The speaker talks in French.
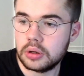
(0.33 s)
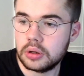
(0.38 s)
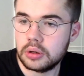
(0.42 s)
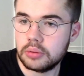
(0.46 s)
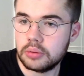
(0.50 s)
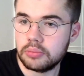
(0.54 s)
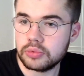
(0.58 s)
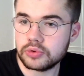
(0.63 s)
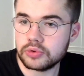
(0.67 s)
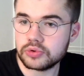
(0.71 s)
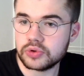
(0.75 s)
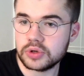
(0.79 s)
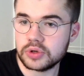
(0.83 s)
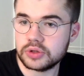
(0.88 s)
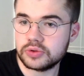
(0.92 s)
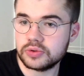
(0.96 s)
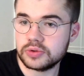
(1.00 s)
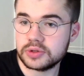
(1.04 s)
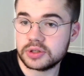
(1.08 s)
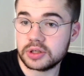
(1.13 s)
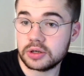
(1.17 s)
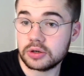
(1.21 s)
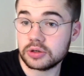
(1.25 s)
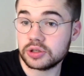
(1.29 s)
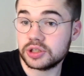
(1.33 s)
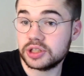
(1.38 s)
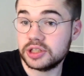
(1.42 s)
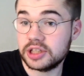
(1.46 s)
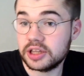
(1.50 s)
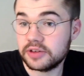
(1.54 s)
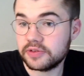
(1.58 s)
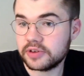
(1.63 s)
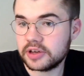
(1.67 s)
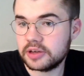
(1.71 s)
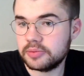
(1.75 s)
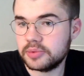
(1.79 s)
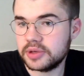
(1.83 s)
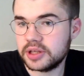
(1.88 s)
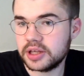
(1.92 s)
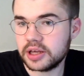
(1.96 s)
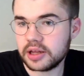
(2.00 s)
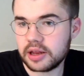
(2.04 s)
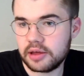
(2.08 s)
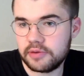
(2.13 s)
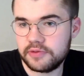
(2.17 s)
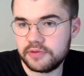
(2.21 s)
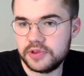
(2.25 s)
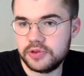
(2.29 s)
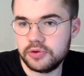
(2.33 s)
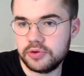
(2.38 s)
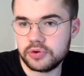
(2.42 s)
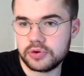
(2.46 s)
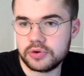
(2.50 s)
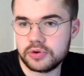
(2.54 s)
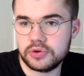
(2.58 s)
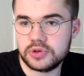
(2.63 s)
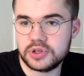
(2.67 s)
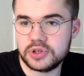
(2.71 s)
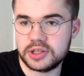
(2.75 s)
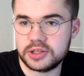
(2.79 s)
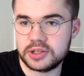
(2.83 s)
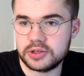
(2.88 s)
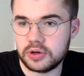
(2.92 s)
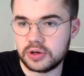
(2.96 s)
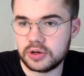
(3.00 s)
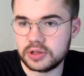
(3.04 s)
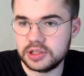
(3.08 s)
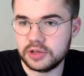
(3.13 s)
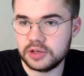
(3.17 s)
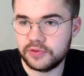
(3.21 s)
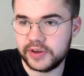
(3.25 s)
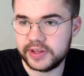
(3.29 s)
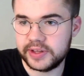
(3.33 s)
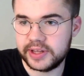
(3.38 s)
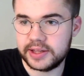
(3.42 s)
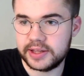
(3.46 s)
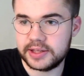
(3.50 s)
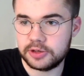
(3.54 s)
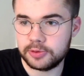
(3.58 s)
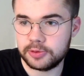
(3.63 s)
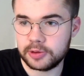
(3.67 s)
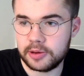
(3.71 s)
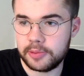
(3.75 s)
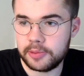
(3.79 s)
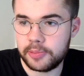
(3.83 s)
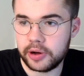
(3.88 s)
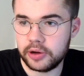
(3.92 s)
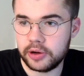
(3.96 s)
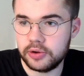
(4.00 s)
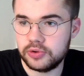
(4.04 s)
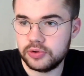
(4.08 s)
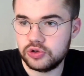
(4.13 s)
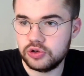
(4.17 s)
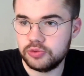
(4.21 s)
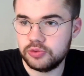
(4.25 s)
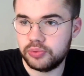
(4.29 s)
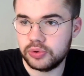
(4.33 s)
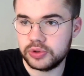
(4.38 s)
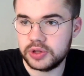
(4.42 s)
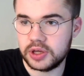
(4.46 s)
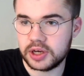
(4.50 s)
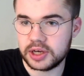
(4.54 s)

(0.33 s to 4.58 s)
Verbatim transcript: Bonjour à tous, alors je suis navré mais hier la vidéo que j'ai sortie en fait a été supprimée par YouTube pour des